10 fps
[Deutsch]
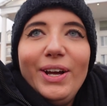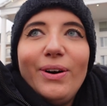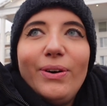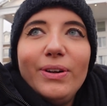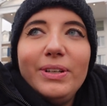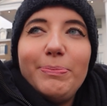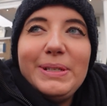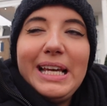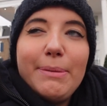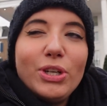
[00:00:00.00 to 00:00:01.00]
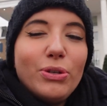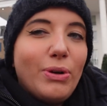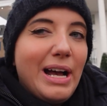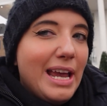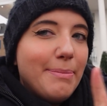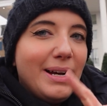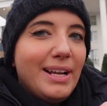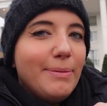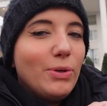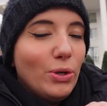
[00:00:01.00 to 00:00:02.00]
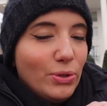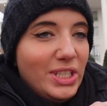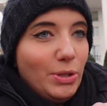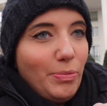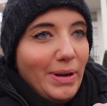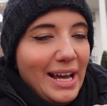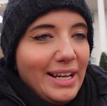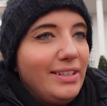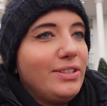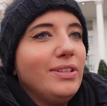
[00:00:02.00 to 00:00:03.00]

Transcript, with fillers: und bisher habe ich auch nur einmal im Kolosseum übernachtet,